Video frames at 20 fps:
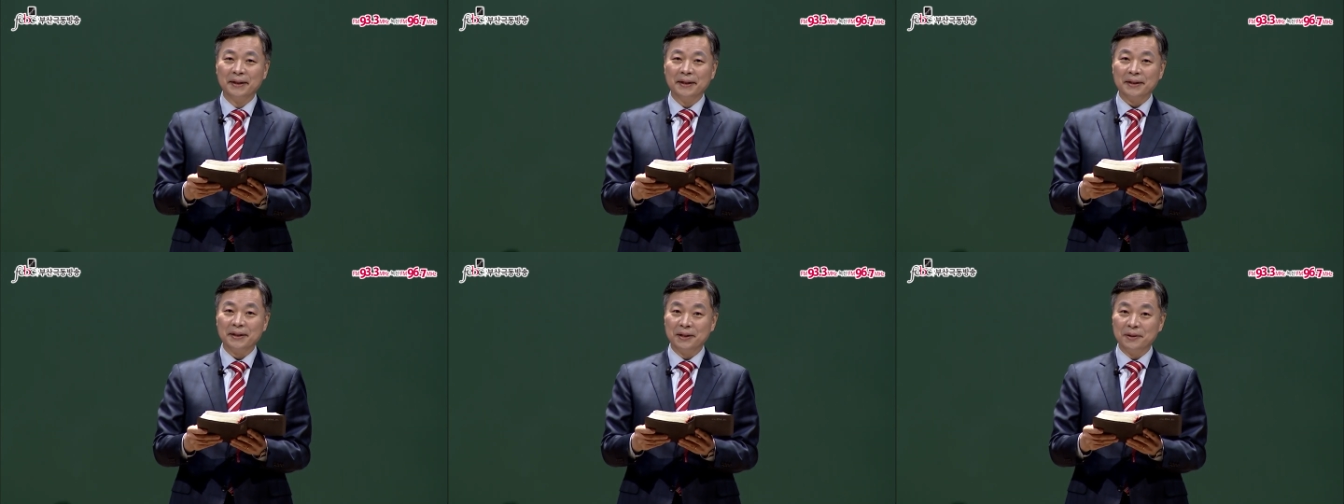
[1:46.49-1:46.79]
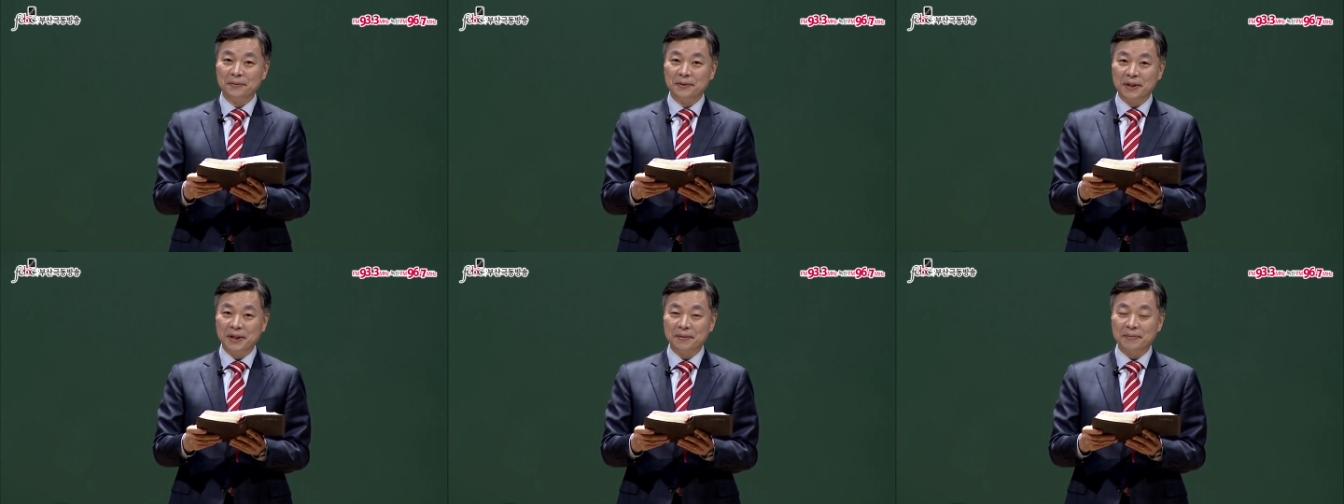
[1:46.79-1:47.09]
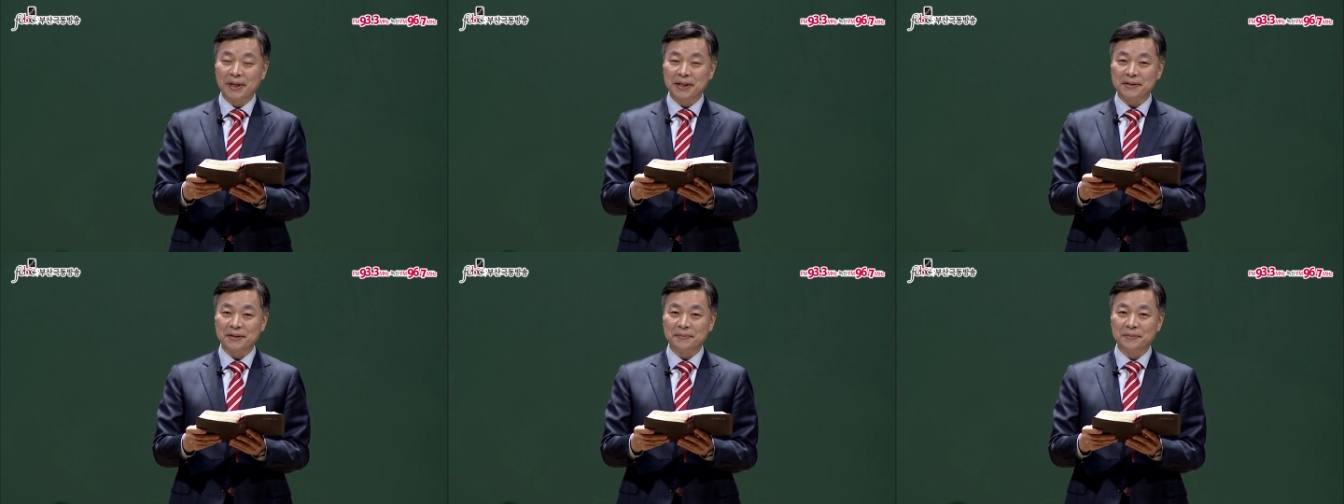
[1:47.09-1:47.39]
여러분이 이
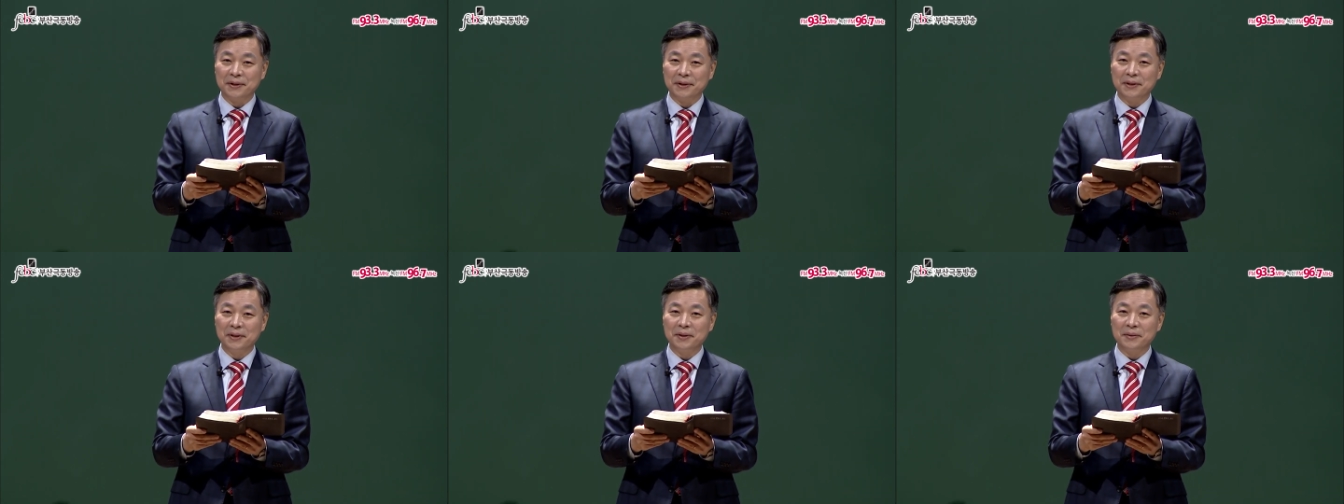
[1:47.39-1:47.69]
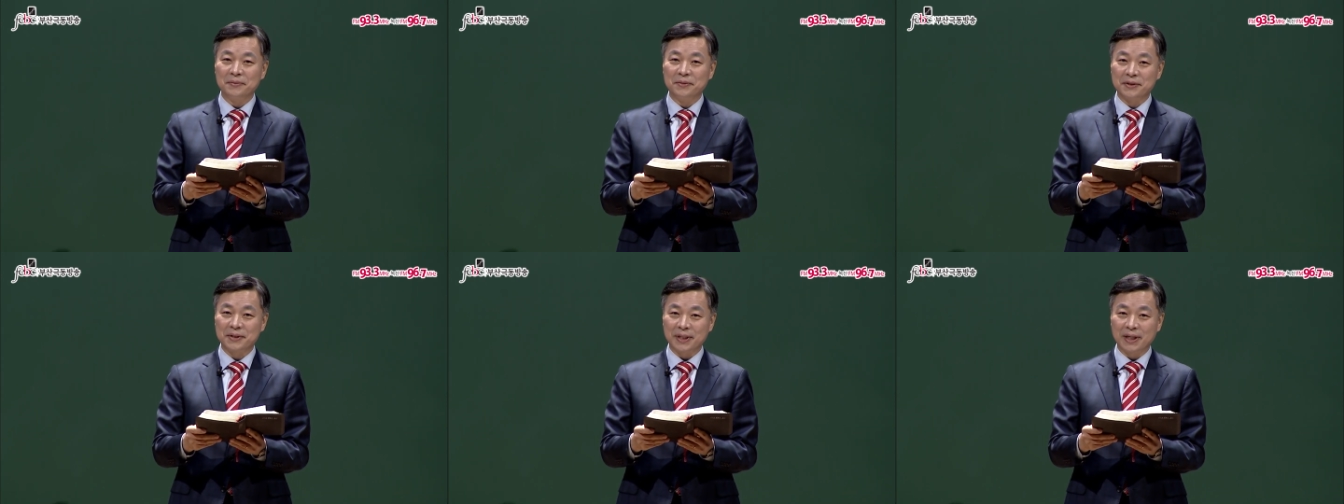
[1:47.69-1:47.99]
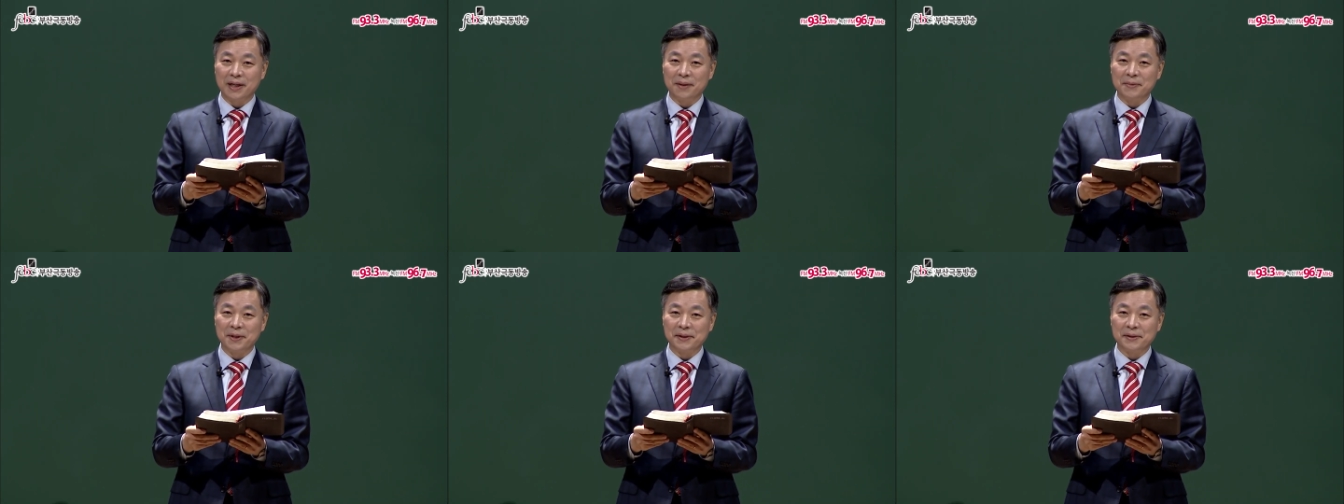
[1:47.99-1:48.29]
말씀을
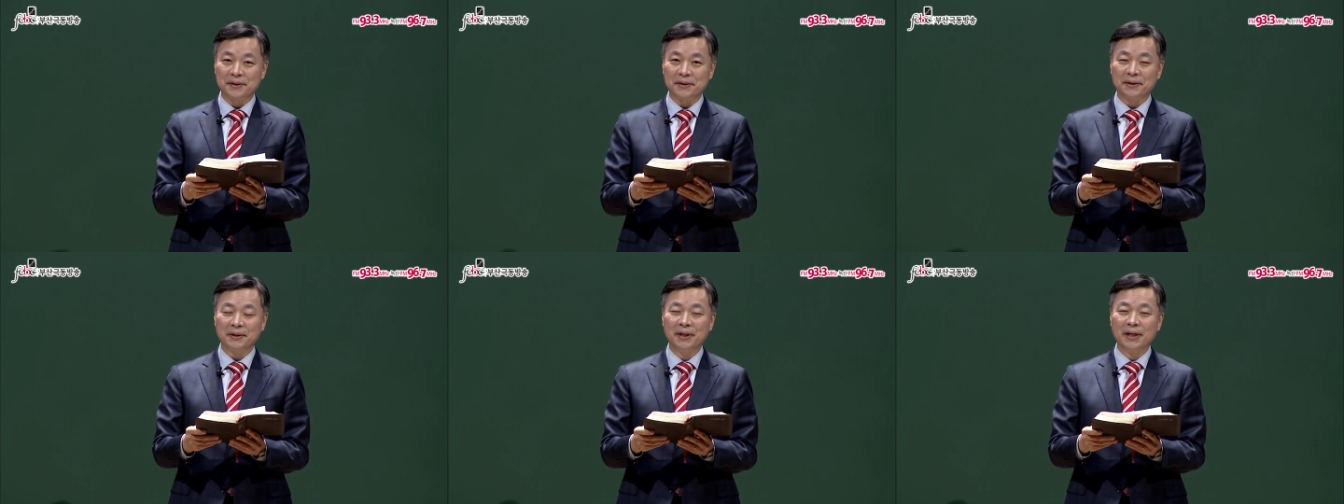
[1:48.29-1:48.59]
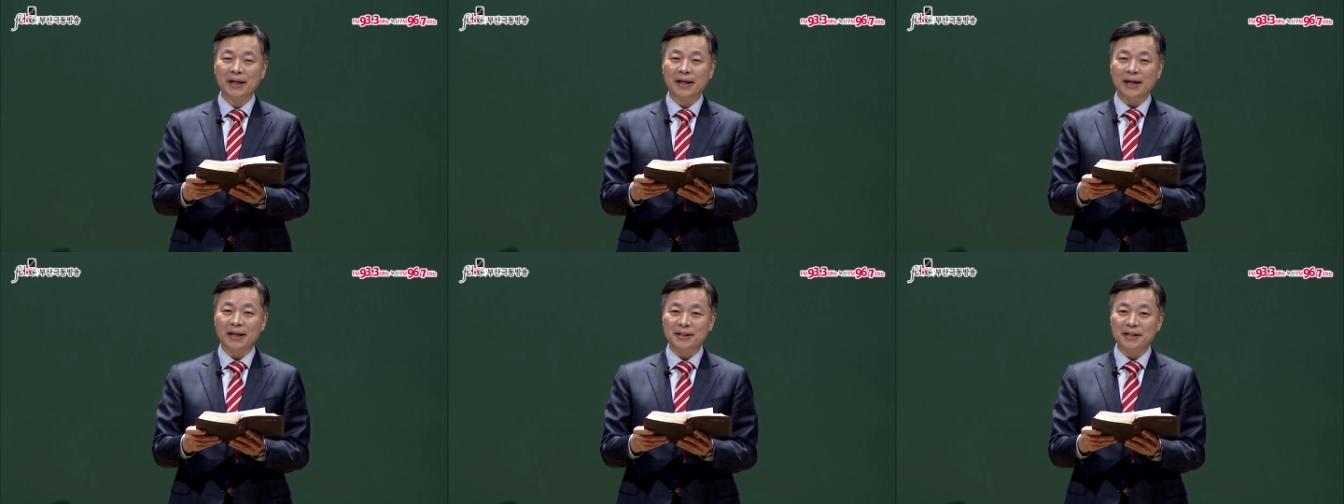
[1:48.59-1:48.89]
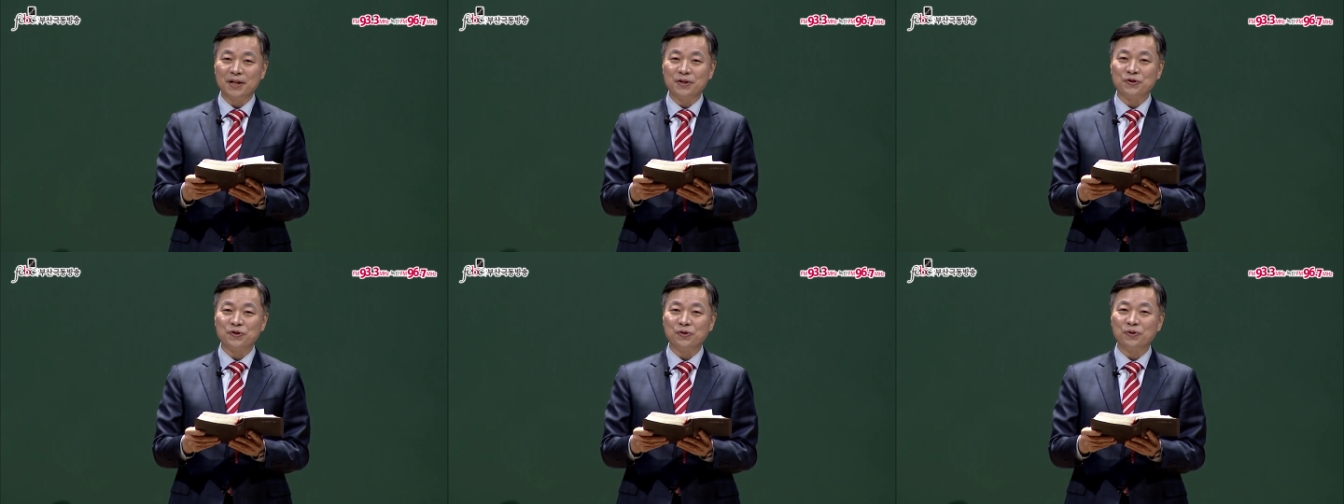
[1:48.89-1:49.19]
묵상하면서
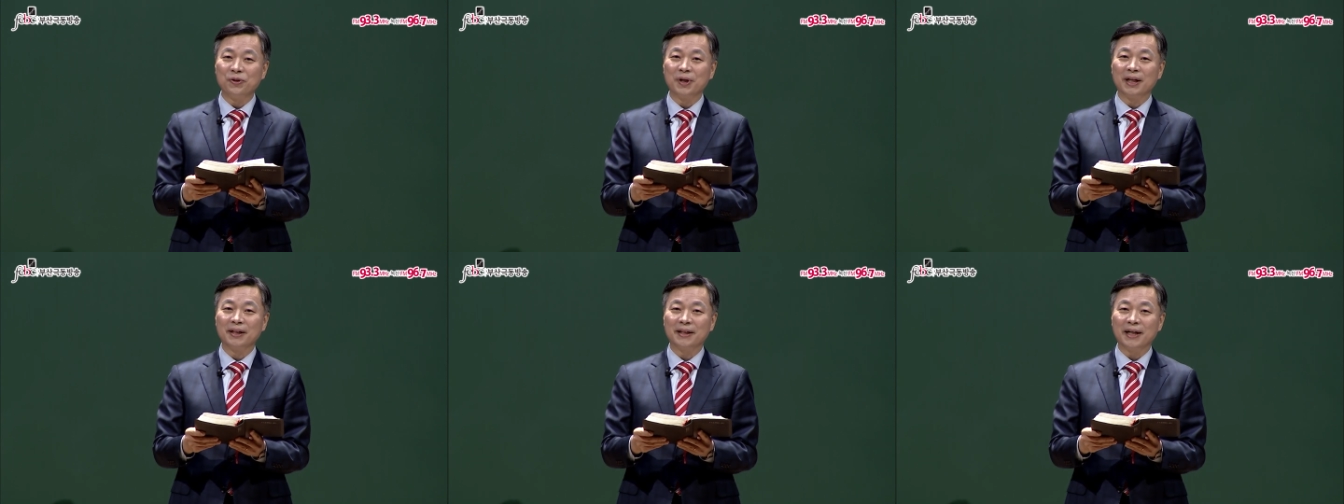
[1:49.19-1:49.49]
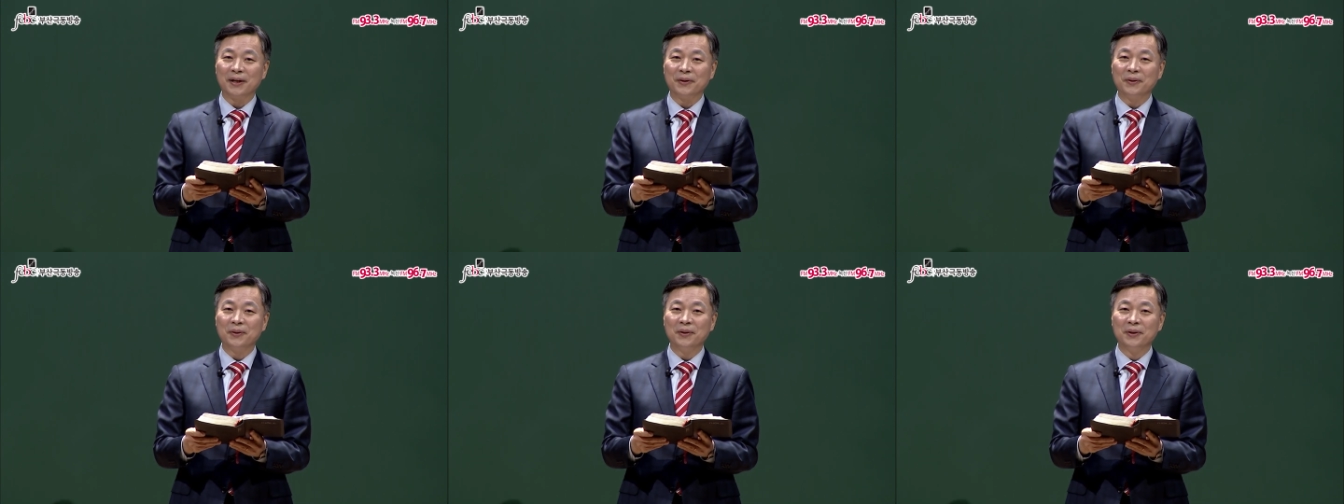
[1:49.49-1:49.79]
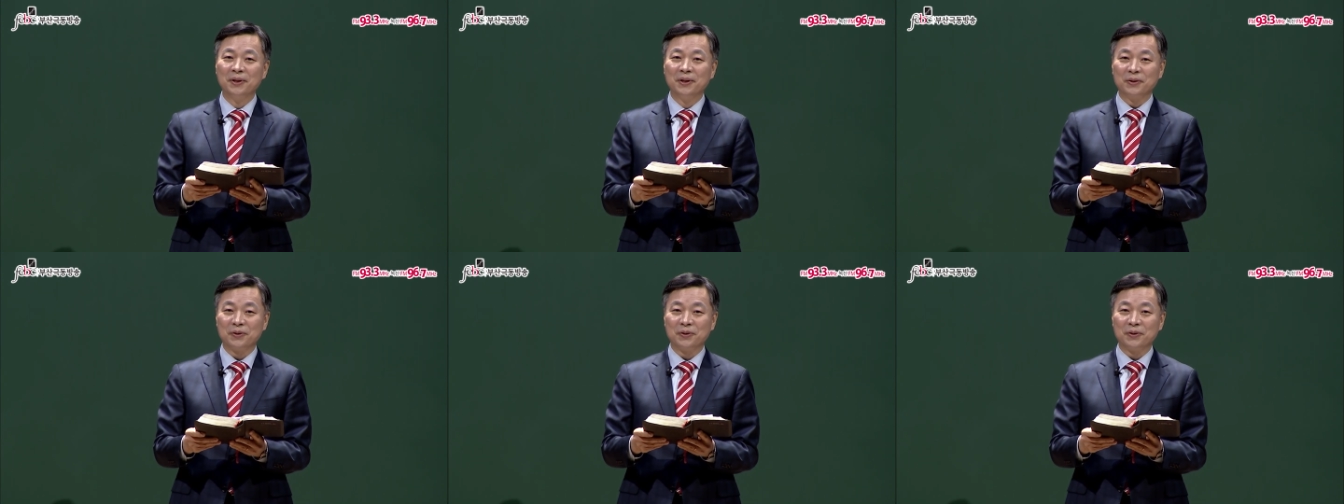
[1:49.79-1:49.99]
가장 중요한 단어